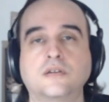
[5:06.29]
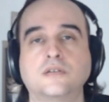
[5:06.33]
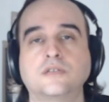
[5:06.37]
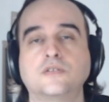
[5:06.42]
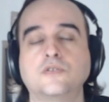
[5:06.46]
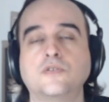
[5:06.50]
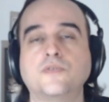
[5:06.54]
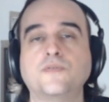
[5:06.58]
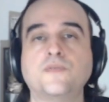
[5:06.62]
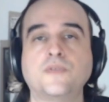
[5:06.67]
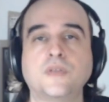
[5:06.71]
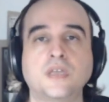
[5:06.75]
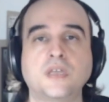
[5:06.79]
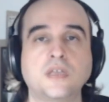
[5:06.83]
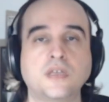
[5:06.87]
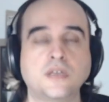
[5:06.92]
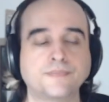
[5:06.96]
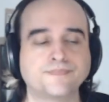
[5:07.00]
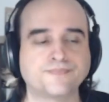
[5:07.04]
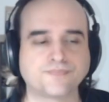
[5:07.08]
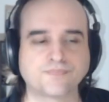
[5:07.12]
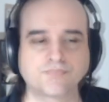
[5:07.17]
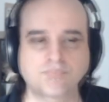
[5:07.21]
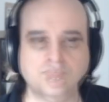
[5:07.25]
C'est une
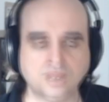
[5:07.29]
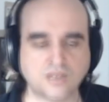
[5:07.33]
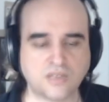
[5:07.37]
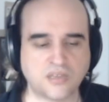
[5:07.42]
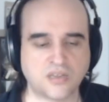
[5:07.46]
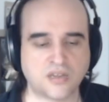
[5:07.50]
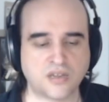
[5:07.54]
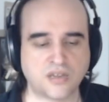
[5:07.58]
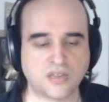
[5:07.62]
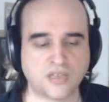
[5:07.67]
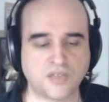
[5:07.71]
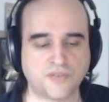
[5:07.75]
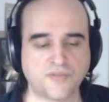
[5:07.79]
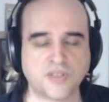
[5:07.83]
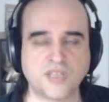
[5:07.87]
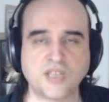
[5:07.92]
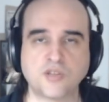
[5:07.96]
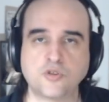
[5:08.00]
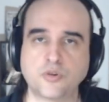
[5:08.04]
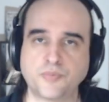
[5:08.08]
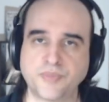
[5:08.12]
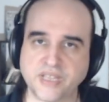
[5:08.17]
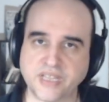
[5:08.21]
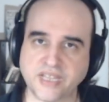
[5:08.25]
fille qui, qui fait
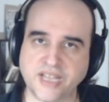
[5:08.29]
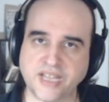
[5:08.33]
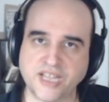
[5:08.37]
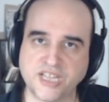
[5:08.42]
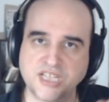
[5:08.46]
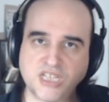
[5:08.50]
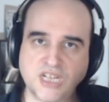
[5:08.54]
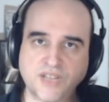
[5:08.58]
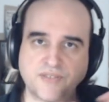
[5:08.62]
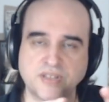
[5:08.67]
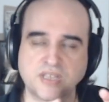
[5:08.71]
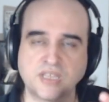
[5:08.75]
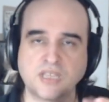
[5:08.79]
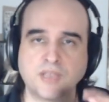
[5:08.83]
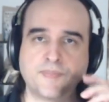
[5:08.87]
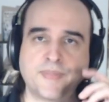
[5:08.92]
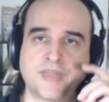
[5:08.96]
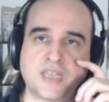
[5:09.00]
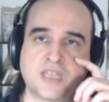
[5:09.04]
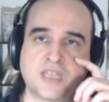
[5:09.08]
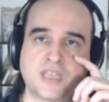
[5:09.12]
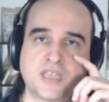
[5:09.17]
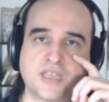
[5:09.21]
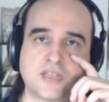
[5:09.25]
des courts-métrages avec des
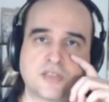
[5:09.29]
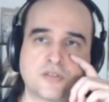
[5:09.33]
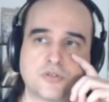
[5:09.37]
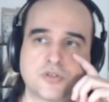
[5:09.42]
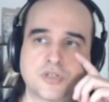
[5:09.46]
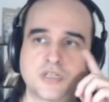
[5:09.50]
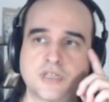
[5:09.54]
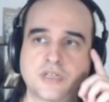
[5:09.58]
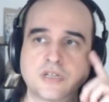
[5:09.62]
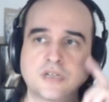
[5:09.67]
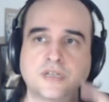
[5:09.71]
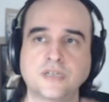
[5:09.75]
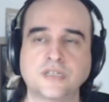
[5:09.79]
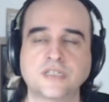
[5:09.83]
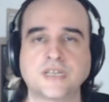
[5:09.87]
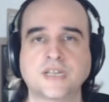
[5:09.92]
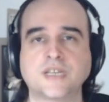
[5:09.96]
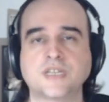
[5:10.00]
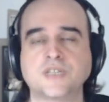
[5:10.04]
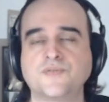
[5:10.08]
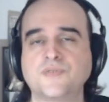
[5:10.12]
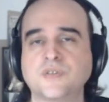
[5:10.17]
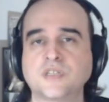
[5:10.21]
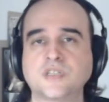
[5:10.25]
maquettes de style
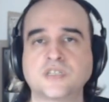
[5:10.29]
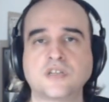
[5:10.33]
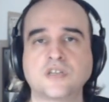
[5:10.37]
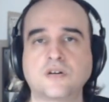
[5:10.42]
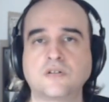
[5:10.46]
science-fiction